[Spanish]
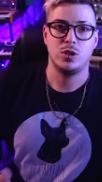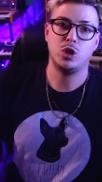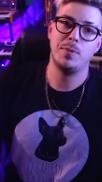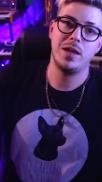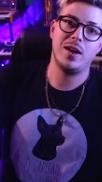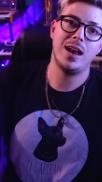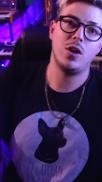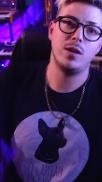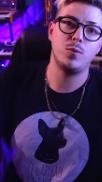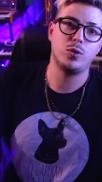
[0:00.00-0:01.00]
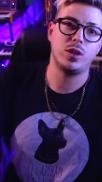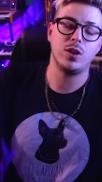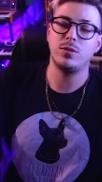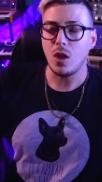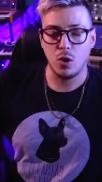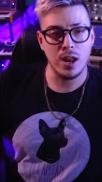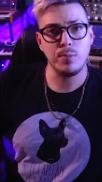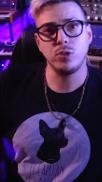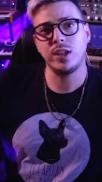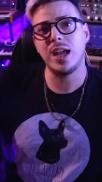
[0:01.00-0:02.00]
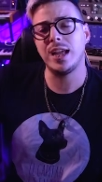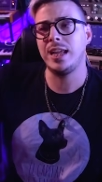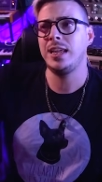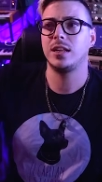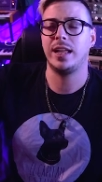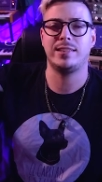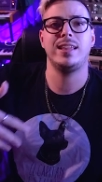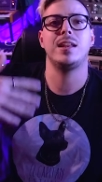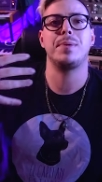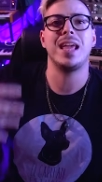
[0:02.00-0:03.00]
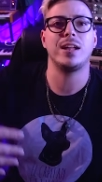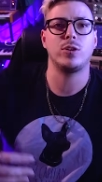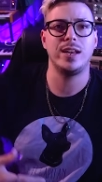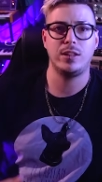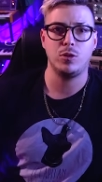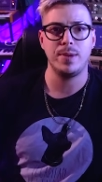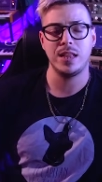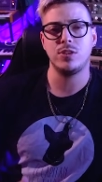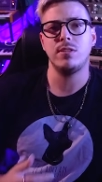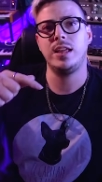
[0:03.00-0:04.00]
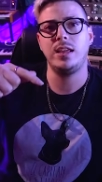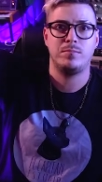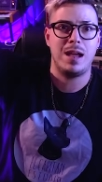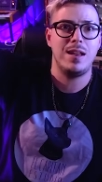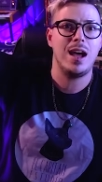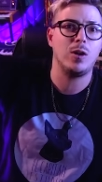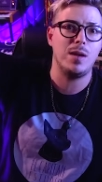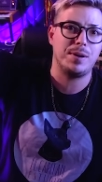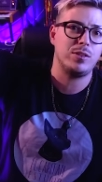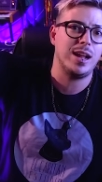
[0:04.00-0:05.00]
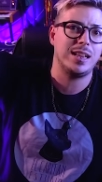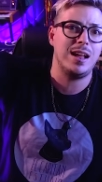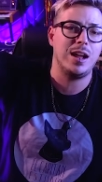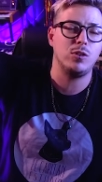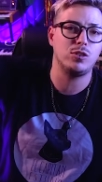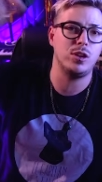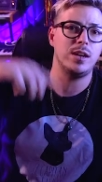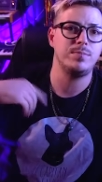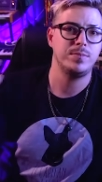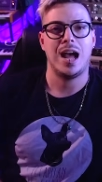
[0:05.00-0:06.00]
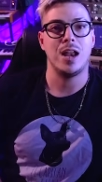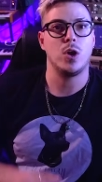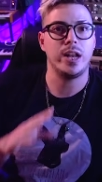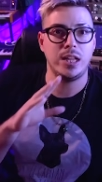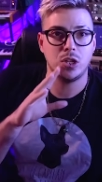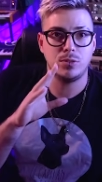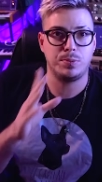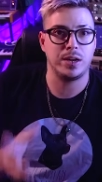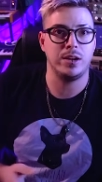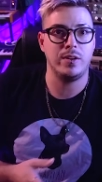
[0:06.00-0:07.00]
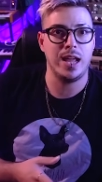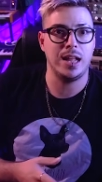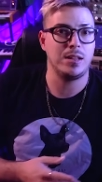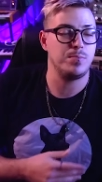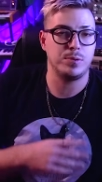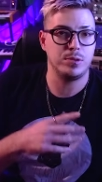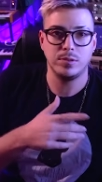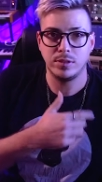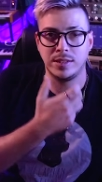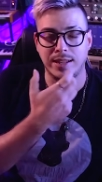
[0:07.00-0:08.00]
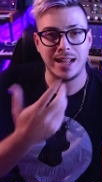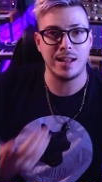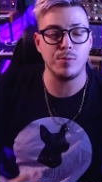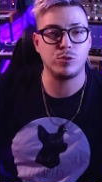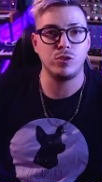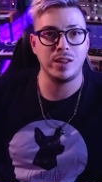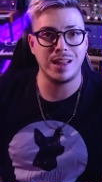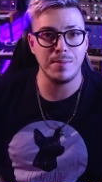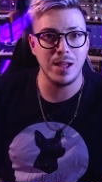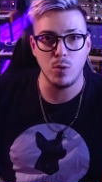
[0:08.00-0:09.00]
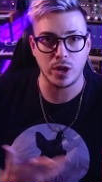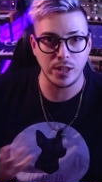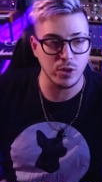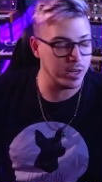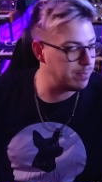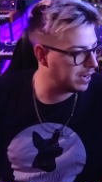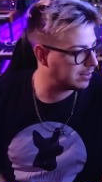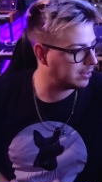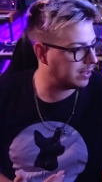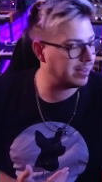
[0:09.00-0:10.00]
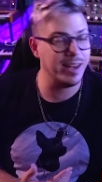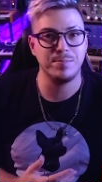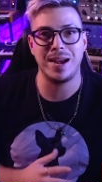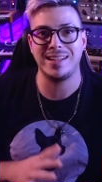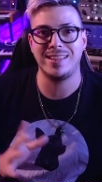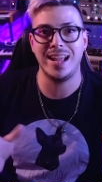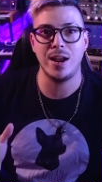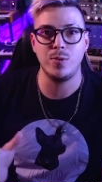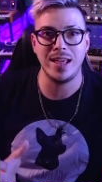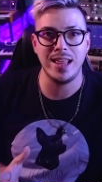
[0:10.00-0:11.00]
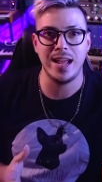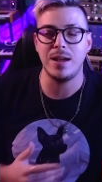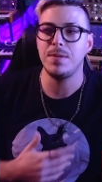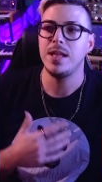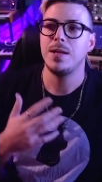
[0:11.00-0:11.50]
yo me iba al lado del músico o la música y le, pedía que toque el instrumento y me hablaba con la persona que estaba en la consola a los gritos, porque no había tipo, ni siquiera teníamos un sistema de walkie-talkie para que, para que se dieran una idea.